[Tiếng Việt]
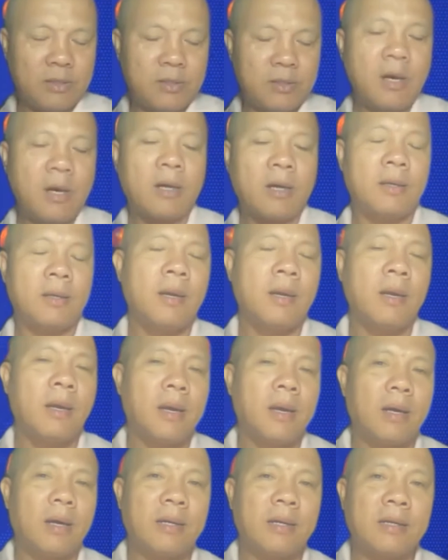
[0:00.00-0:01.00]
rồi
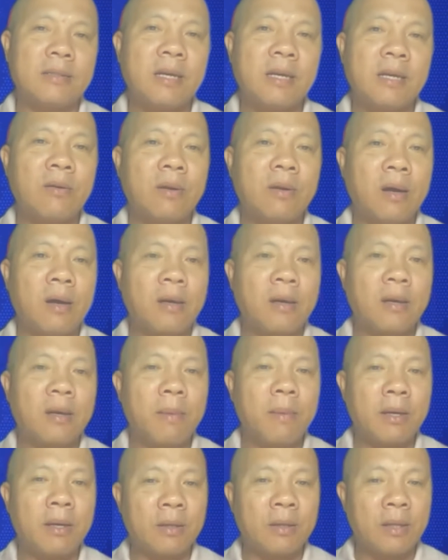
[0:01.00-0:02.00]
ở đằng sau đó các
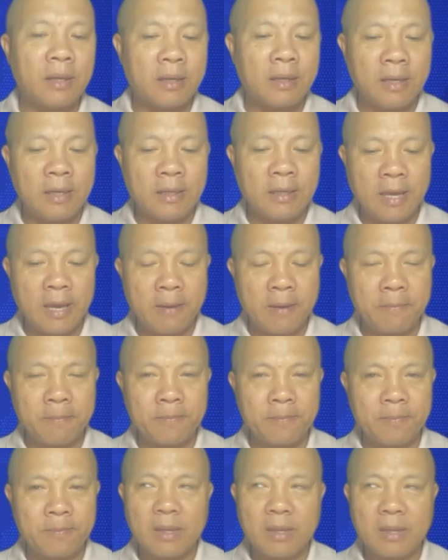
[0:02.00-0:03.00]
bạn có thể ghi
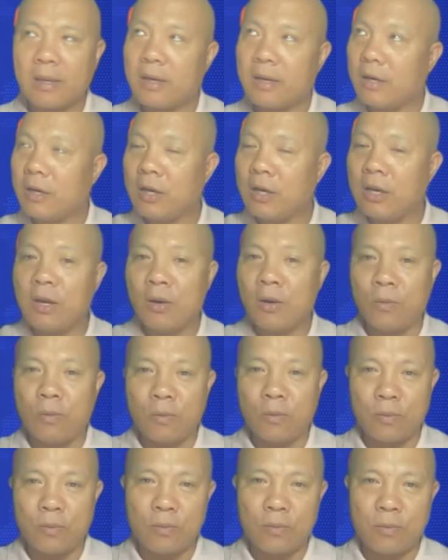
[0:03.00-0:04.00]
thêm
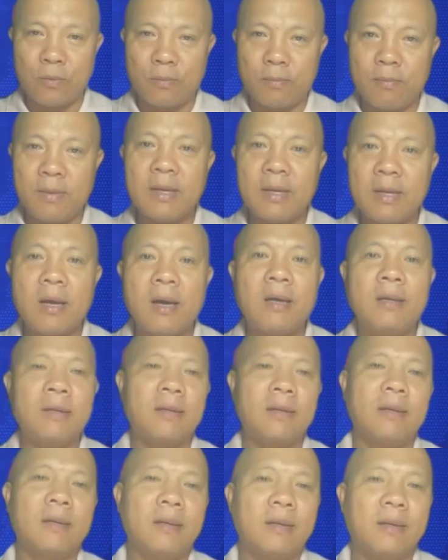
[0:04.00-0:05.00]
điều biết ơn,
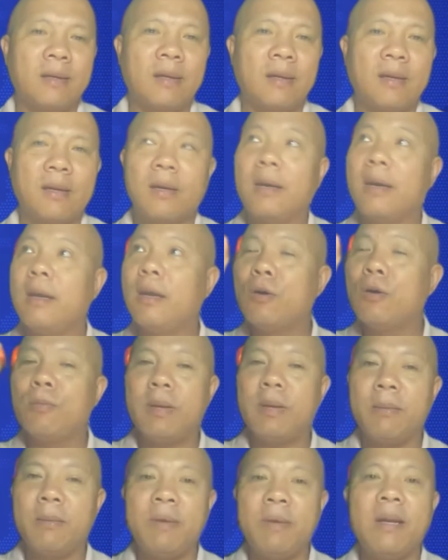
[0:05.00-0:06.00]
điều
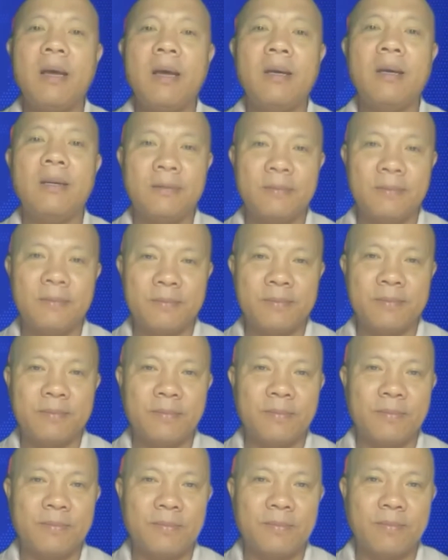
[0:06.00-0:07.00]
mình biết ơn.
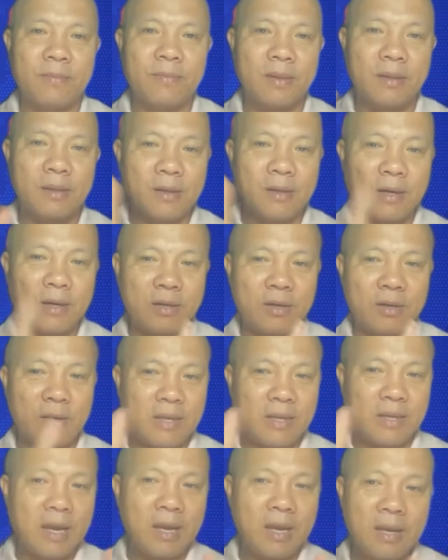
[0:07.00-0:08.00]
Người
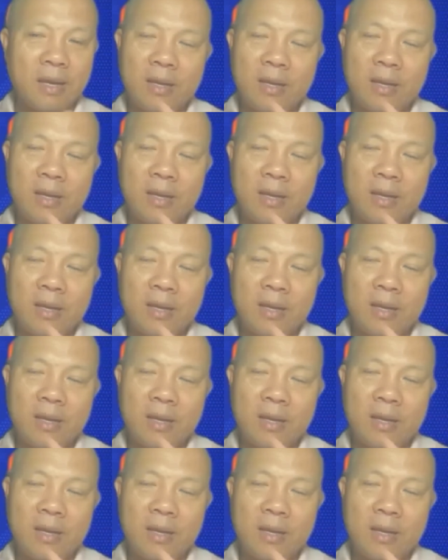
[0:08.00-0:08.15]
rồi nhé,